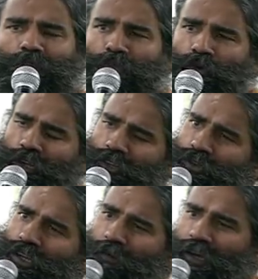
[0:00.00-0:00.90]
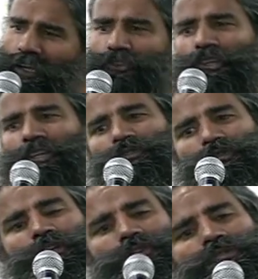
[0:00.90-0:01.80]
पूरी दुनिया में एक तो ये
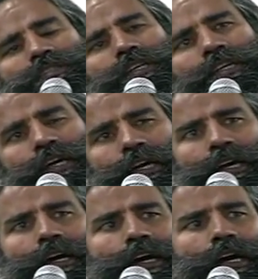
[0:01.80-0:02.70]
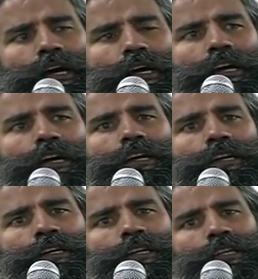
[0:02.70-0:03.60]
सोच है दूसरी ये है
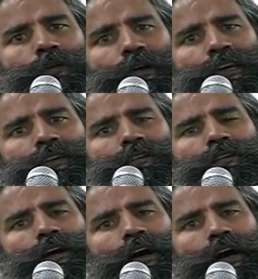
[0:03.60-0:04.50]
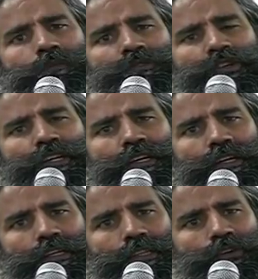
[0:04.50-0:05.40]
कि भाई हम जो है
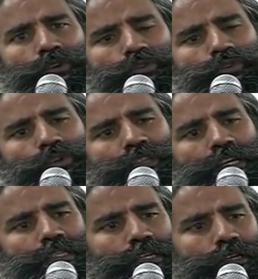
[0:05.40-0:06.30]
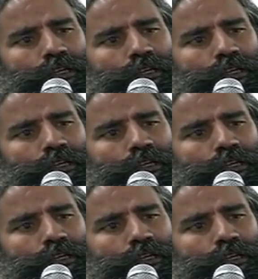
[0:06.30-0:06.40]
देखो दो तरह से